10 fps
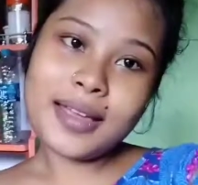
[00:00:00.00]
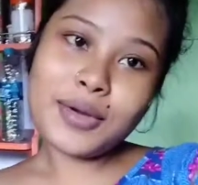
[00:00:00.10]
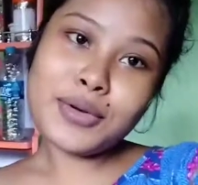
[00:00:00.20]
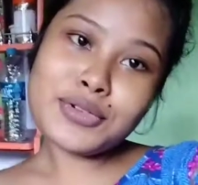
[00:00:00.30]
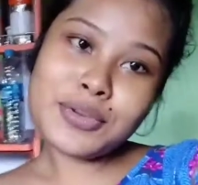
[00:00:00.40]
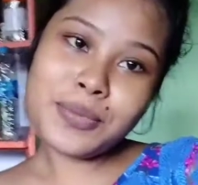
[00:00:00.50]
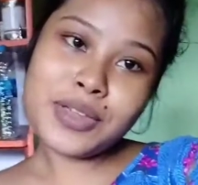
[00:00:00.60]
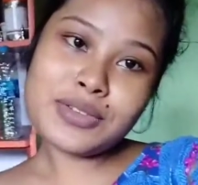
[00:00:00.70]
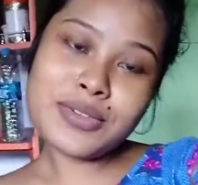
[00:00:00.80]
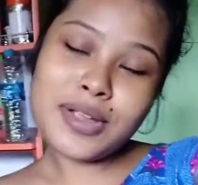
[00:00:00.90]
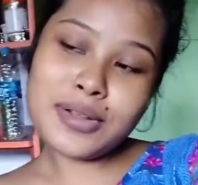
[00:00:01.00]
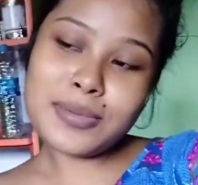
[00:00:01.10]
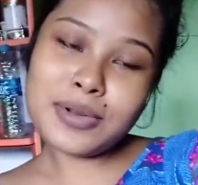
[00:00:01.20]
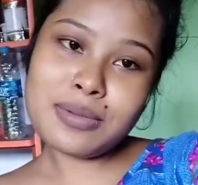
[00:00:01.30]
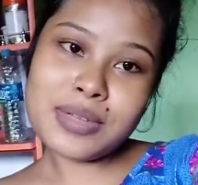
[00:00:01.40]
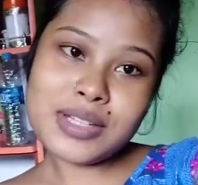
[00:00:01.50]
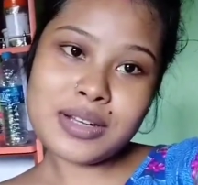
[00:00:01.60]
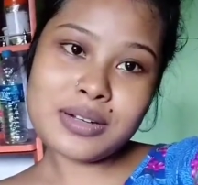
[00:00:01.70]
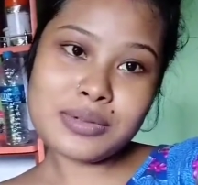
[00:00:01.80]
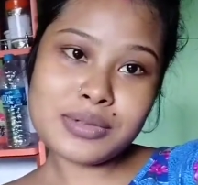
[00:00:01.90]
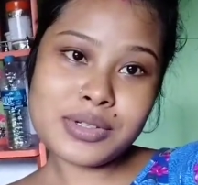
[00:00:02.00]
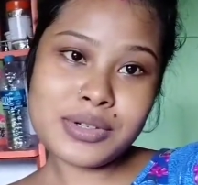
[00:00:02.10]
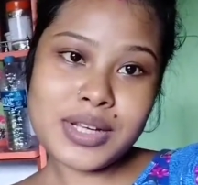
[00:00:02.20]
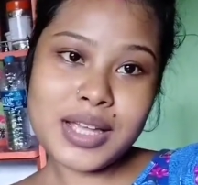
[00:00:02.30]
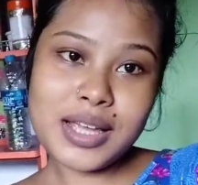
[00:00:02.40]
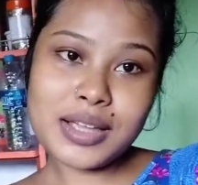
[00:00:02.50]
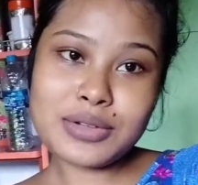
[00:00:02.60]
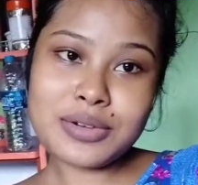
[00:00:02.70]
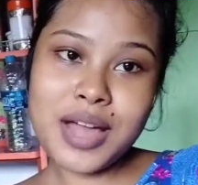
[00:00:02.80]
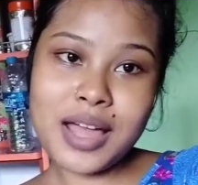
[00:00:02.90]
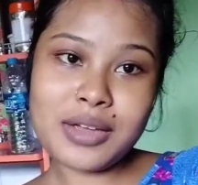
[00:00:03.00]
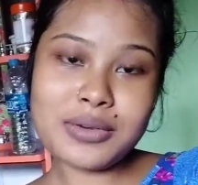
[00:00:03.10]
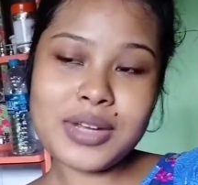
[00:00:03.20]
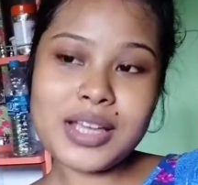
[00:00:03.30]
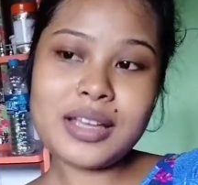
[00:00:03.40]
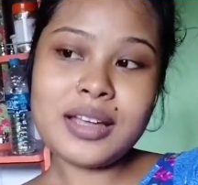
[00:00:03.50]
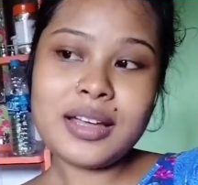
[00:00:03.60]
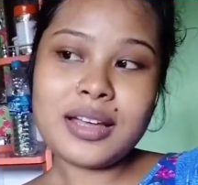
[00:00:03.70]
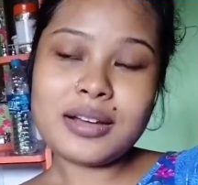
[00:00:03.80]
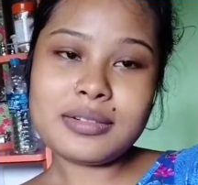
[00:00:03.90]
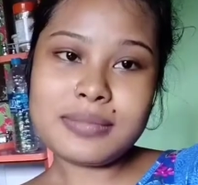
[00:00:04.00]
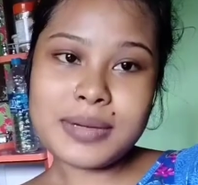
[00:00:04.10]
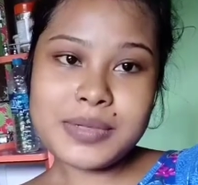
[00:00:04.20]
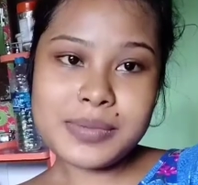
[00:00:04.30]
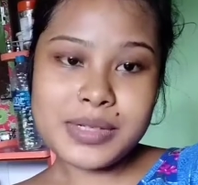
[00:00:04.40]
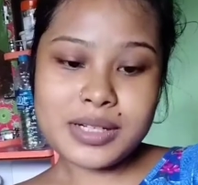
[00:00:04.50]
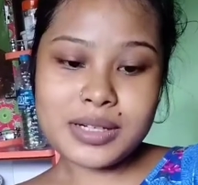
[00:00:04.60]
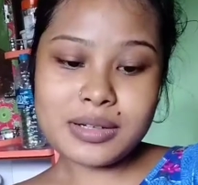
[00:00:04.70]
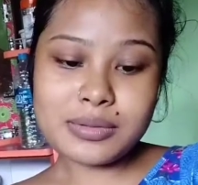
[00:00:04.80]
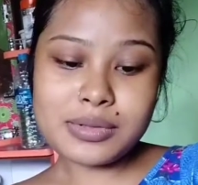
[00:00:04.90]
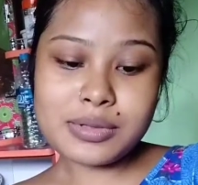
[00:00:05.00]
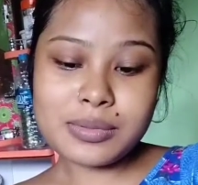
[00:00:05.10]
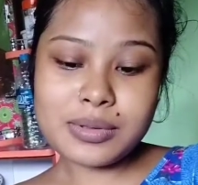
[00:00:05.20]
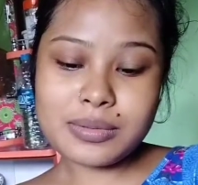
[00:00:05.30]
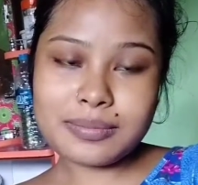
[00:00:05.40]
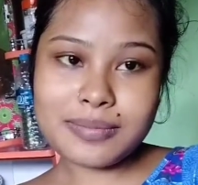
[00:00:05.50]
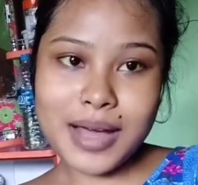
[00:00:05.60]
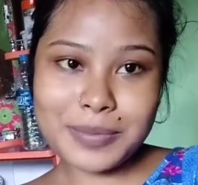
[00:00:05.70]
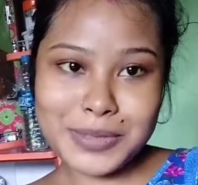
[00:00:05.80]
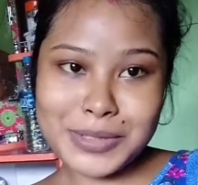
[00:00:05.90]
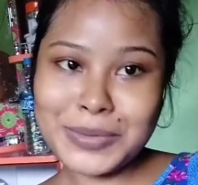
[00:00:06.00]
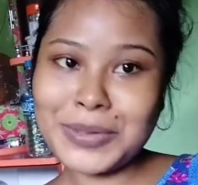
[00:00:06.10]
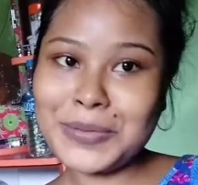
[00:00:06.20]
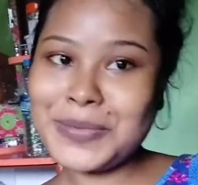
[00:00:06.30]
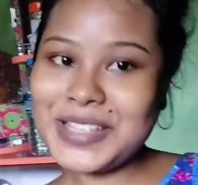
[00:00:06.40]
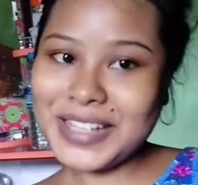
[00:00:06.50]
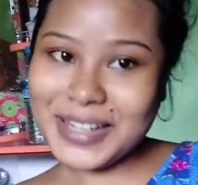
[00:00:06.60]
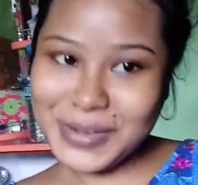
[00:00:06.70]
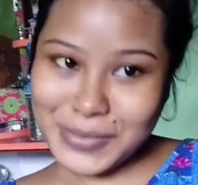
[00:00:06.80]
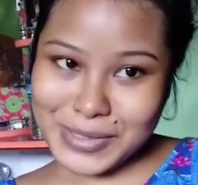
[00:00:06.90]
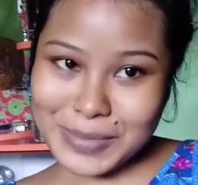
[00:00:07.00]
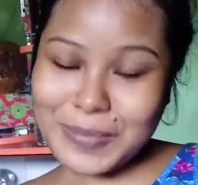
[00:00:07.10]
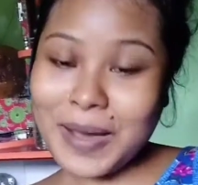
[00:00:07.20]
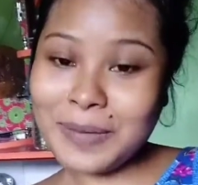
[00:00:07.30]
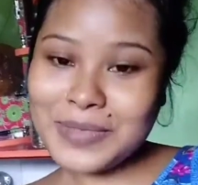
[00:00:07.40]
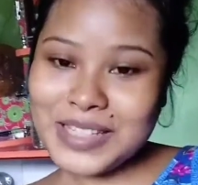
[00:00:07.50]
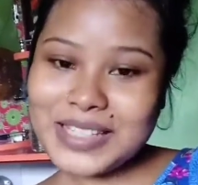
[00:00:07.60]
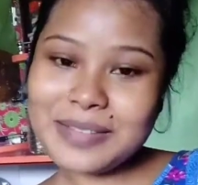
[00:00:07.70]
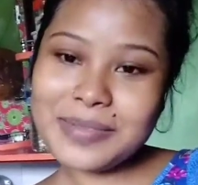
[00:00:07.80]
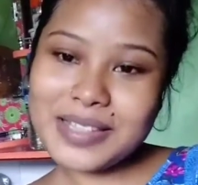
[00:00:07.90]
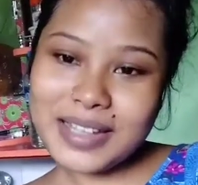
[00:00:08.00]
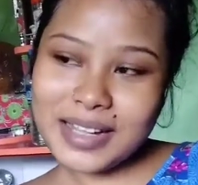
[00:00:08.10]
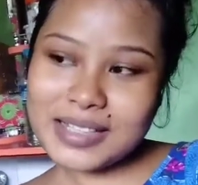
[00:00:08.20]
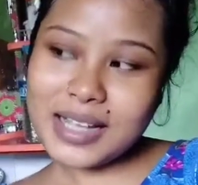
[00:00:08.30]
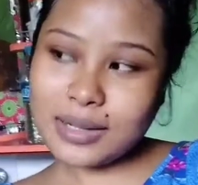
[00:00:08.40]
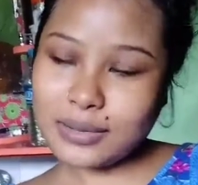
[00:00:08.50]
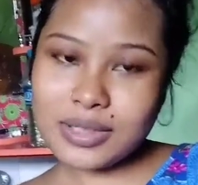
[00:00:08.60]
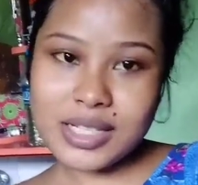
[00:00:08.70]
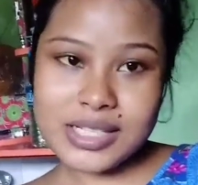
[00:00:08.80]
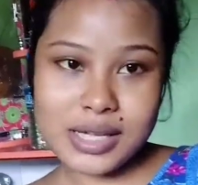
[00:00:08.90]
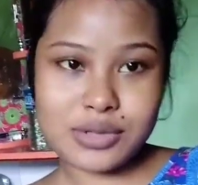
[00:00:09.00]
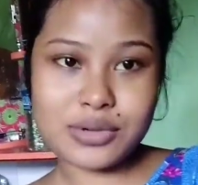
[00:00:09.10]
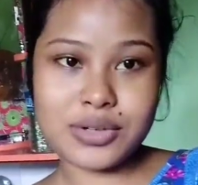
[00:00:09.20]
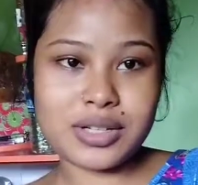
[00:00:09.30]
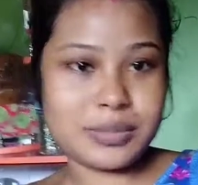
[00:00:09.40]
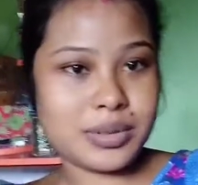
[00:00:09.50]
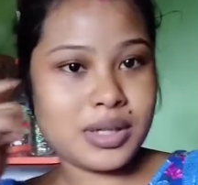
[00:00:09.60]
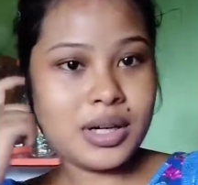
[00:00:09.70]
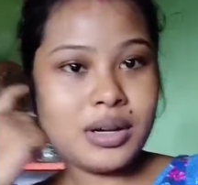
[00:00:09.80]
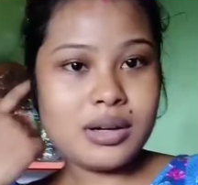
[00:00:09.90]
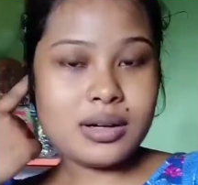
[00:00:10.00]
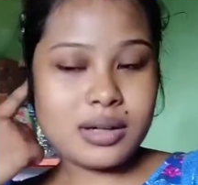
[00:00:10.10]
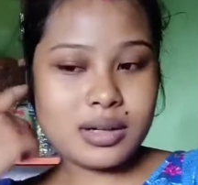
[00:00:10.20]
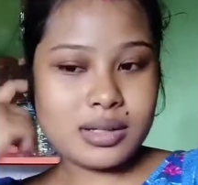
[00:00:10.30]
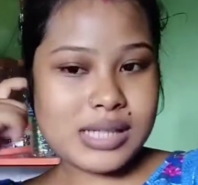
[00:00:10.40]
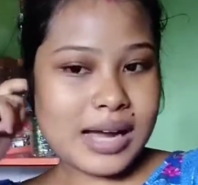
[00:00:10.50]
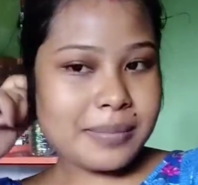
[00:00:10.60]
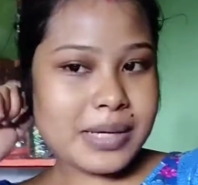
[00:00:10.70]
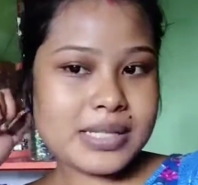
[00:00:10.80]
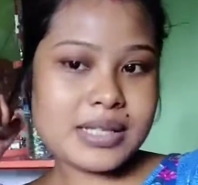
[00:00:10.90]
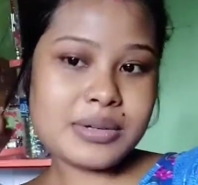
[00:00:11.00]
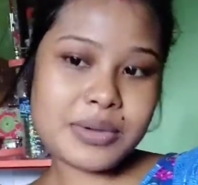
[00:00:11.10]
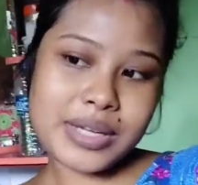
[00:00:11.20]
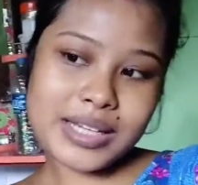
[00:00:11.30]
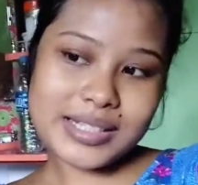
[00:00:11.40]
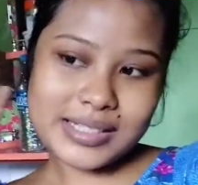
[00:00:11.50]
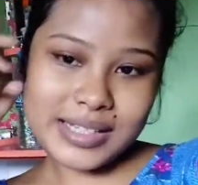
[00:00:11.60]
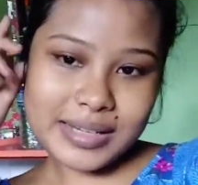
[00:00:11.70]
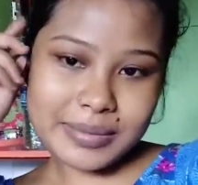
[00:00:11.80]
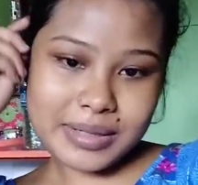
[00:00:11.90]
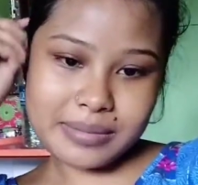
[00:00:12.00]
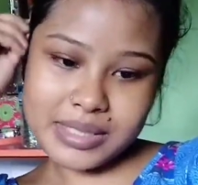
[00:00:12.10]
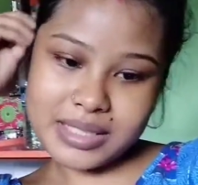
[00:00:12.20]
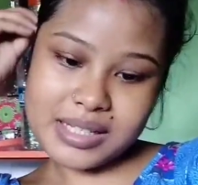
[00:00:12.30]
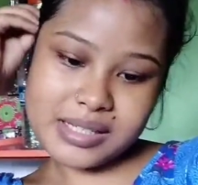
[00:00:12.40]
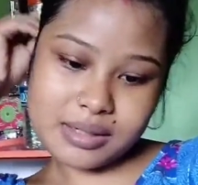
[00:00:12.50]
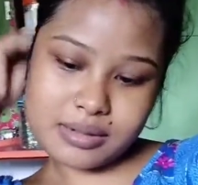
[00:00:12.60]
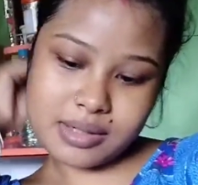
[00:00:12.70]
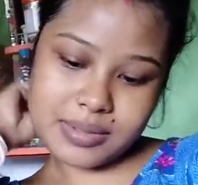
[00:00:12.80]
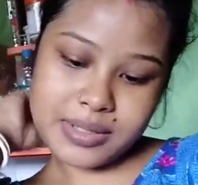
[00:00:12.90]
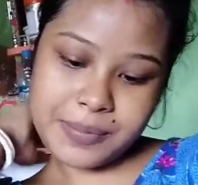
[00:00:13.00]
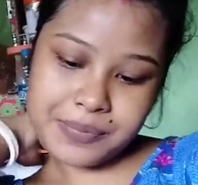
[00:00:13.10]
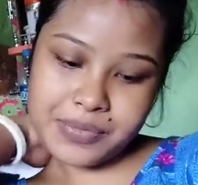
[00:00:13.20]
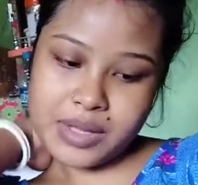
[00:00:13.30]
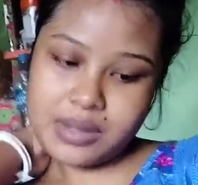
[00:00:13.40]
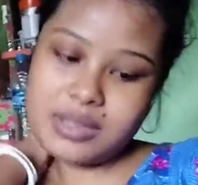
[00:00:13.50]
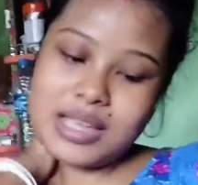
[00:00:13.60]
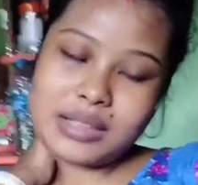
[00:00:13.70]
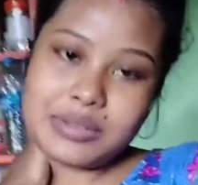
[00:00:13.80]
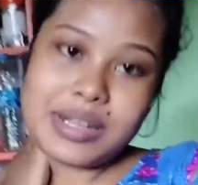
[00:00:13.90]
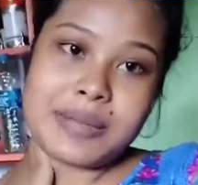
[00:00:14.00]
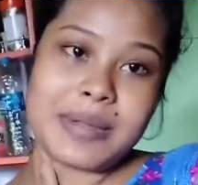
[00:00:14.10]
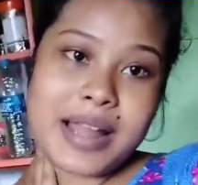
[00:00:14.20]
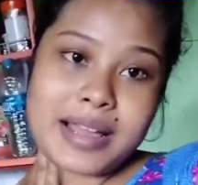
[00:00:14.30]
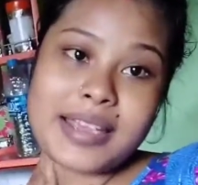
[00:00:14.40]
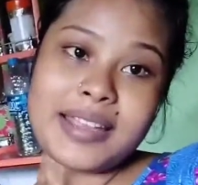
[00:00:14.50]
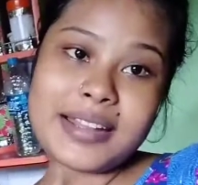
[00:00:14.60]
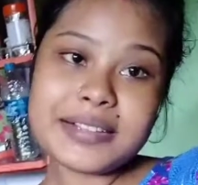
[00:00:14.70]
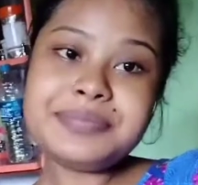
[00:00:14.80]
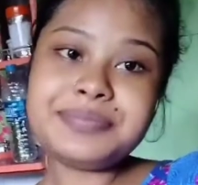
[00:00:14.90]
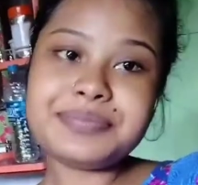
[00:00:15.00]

এখনও সব কিছু এলোমেলো বিছানাও গুছোইনি কিছু খাইও নি এখন ভাবছি বিছানাটা গুছাবো ভাবছি বিছানাটা গুছাবো ভাবছি যে বিছানার চাদরটা চেঞ্জ করে নেব চার পাঁচ দিন হয়ে গেছে এবার বিছানার চাদর আমার তো এতদিন আমি রাখি না